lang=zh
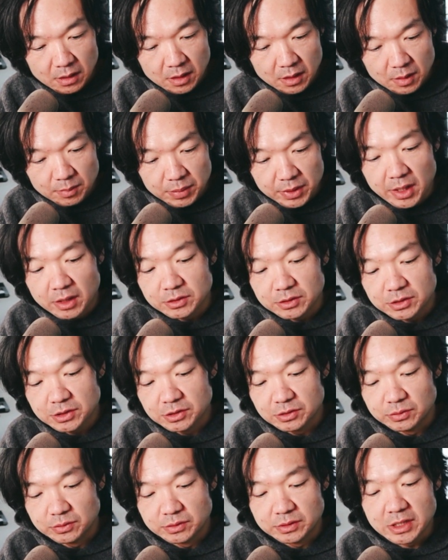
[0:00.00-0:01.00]
不要试
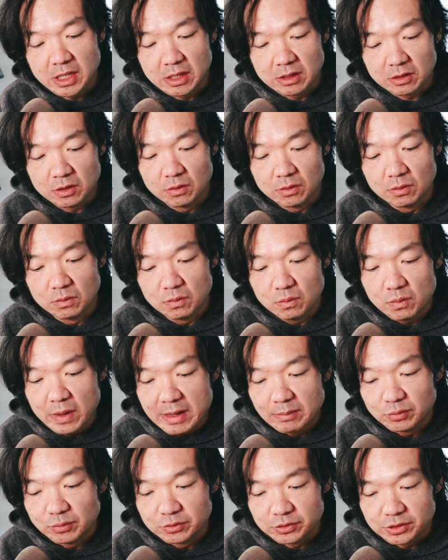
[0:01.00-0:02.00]
图掌控外
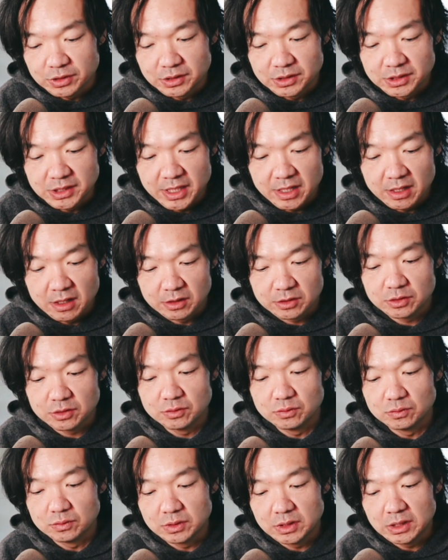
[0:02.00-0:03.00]
部世界，而是
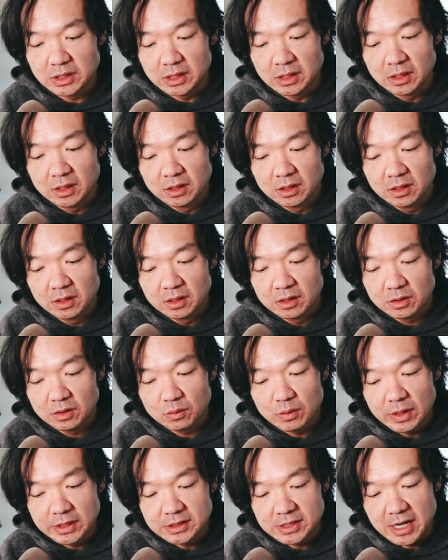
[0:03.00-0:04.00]
努力
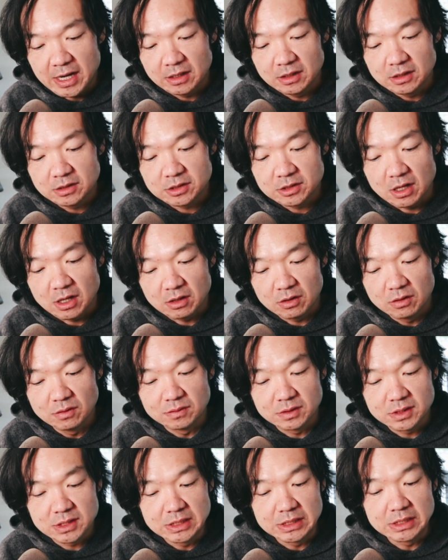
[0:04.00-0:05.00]
观察和掌控
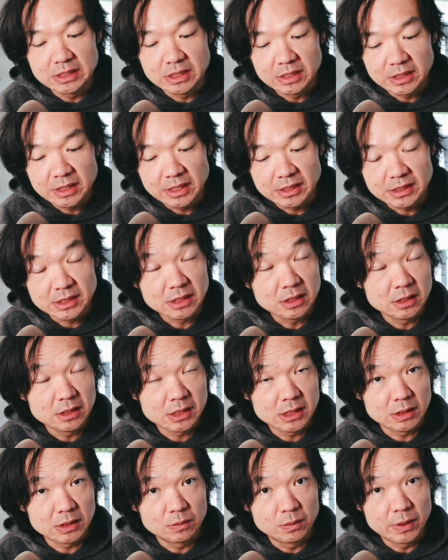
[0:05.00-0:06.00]
自己的内心和
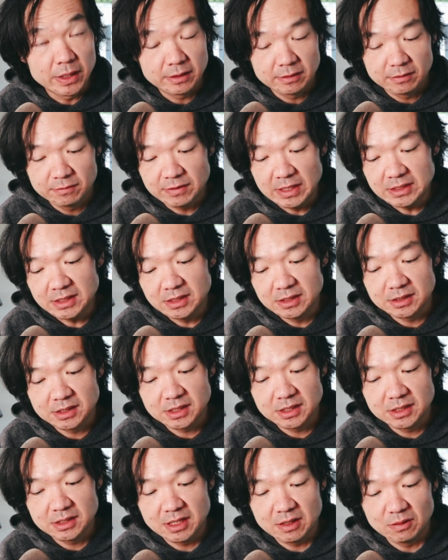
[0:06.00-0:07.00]
行为。发现了这一
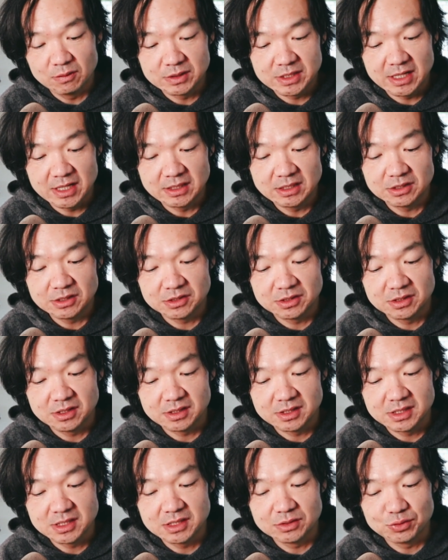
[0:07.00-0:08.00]
点，我才意识到
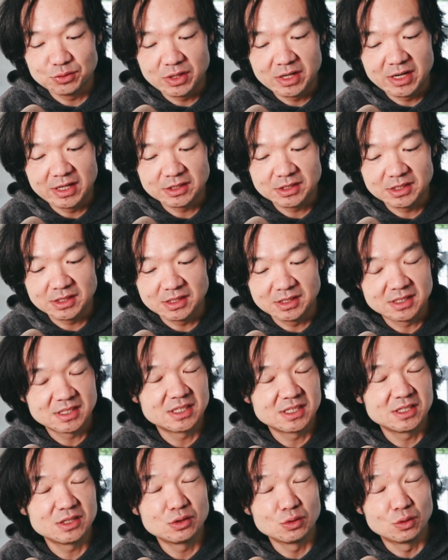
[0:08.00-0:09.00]
自己原来是一个斯
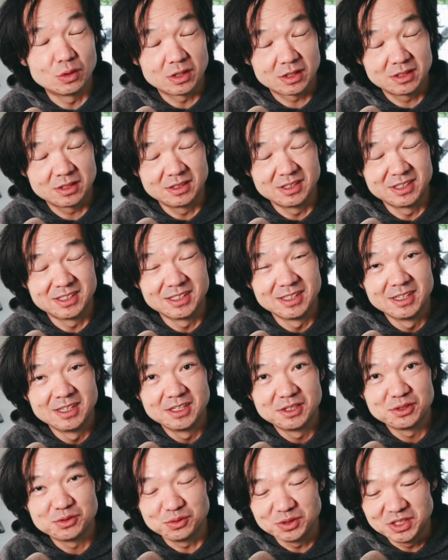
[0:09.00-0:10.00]
朵格
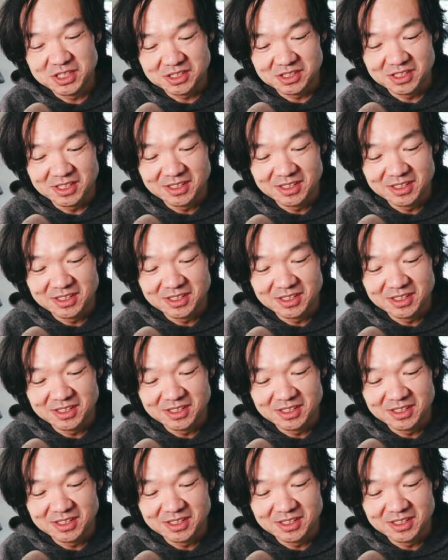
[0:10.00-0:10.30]
主义者。